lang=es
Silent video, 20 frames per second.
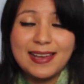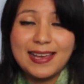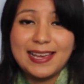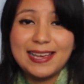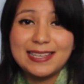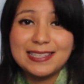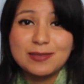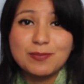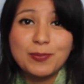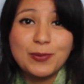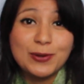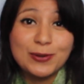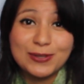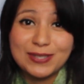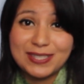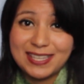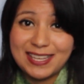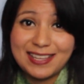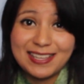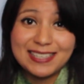Es por
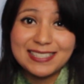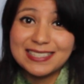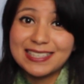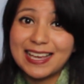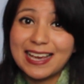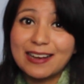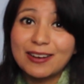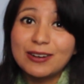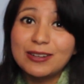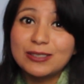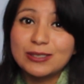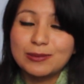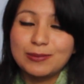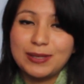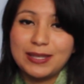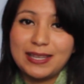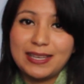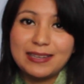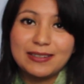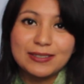ustedes que hago los
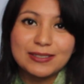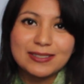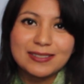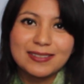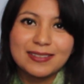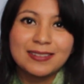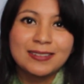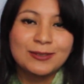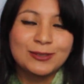videos.